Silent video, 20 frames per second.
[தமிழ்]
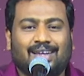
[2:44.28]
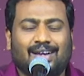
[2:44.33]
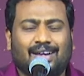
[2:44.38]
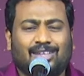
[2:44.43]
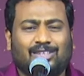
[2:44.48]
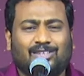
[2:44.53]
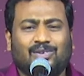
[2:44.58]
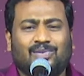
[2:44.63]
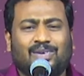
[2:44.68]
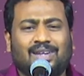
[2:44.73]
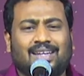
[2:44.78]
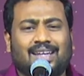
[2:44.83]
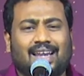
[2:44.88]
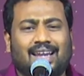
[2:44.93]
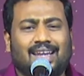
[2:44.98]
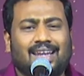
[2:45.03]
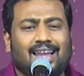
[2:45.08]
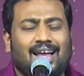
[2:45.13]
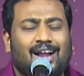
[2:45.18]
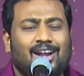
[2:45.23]
எடுத்தோடனே
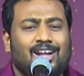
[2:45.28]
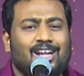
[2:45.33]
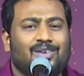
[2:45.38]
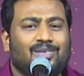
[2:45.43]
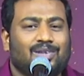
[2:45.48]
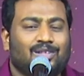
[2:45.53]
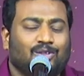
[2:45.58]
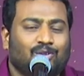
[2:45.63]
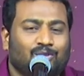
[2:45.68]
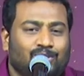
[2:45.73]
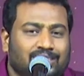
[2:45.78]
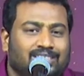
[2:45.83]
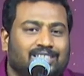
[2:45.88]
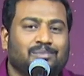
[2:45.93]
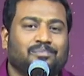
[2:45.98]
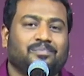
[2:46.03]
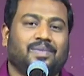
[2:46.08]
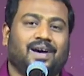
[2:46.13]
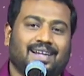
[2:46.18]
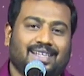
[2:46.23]
நல்ல ஆண்டவர்
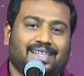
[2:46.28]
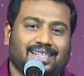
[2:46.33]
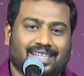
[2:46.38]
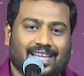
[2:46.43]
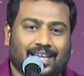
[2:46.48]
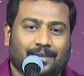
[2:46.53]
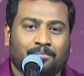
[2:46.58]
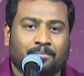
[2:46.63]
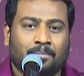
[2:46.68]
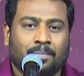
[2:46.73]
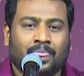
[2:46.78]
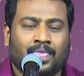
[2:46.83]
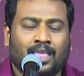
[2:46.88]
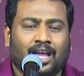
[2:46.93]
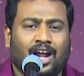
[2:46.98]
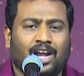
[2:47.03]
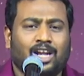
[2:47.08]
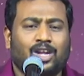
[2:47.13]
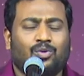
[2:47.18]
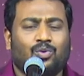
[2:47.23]
துதிச்சு பாடுங்க
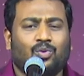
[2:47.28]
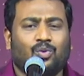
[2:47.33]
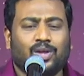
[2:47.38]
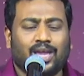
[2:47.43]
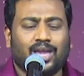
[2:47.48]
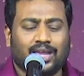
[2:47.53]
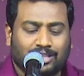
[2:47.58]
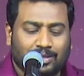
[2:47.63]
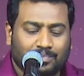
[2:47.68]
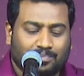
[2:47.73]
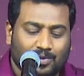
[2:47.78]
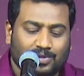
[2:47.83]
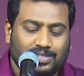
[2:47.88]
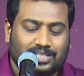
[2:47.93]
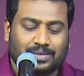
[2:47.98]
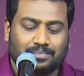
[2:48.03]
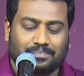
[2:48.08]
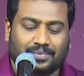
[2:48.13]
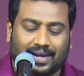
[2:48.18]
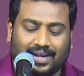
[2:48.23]
ஆண்டவர் உயர்த்தி
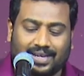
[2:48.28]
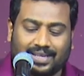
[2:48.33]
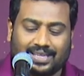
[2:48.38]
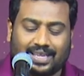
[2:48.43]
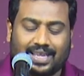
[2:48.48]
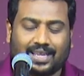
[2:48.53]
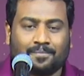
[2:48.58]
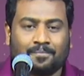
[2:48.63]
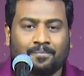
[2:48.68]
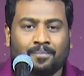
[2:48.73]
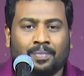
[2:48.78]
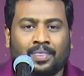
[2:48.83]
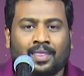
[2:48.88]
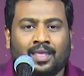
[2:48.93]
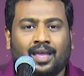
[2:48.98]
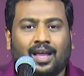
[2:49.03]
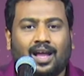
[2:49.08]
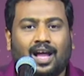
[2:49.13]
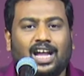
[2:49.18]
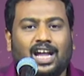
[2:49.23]
போற்றி பாடுங்க
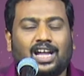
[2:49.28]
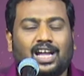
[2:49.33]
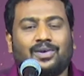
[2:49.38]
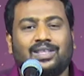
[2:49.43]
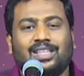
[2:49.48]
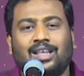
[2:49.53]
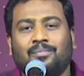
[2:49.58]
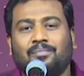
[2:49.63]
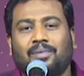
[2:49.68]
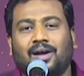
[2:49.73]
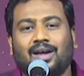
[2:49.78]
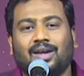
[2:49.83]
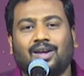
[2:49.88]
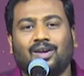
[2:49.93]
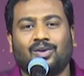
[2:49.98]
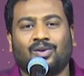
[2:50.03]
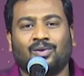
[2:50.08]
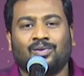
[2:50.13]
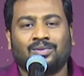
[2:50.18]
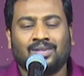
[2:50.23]
ஆகவே தான்
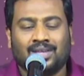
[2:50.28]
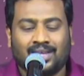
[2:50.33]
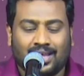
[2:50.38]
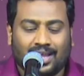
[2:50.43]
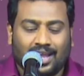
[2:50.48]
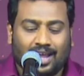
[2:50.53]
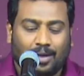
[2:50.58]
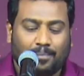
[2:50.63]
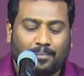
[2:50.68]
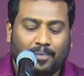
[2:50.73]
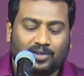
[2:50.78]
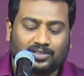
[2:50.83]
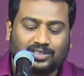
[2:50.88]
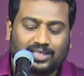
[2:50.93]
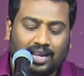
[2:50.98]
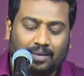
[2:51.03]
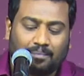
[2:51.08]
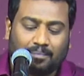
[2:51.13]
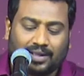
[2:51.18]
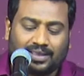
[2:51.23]
பார்க்குறோம் அப்போ
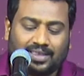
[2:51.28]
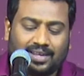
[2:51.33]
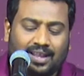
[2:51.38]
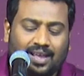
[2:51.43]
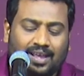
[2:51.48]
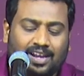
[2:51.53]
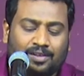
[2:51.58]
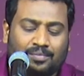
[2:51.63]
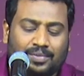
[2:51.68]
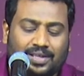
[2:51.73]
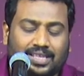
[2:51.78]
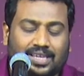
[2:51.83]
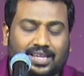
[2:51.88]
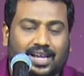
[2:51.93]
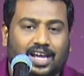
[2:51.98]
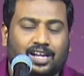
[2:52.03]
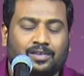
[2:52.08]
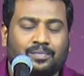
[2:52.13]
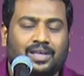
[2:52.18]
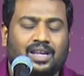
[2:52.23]
சிலர் பதினாறாம்
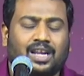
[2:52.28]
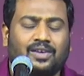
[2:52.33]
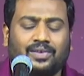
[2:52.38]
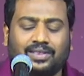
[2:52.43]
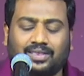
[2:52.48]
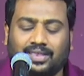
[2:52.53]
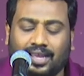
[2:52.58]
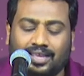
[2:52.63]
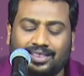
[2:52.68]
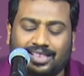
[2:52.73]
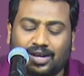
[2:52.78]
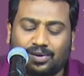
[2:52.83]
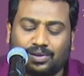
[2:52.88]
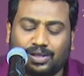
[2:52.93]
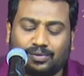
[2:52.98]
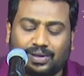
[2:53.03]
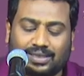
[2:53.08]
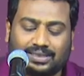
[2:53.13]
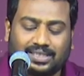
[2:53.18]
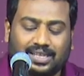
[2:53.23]
அதிகாரம் இருபத்தி
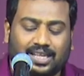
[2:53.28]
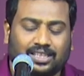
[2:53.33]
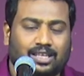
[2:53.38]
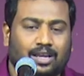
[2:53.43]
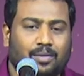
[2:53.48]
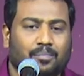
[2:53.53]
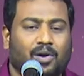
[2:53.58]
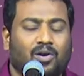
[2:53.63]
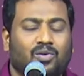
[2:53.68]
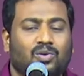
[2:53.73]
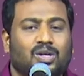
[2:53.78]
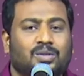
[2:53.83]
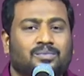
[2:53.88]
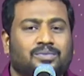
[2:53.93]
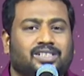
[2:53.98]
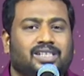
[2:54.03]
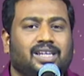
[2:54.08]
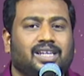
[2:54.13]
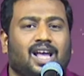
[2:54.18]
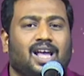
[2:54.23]
ஐந்தாவது வசனத்தில்
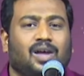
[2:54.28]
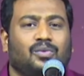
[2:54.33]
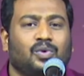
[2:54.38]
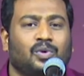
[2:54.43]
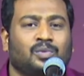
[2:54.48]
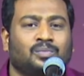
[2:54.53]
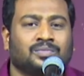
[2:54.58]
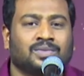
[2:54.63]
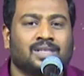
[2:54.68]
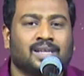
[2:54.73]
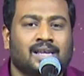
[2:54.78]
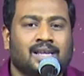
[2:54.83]
பவுலும் சீலாவும்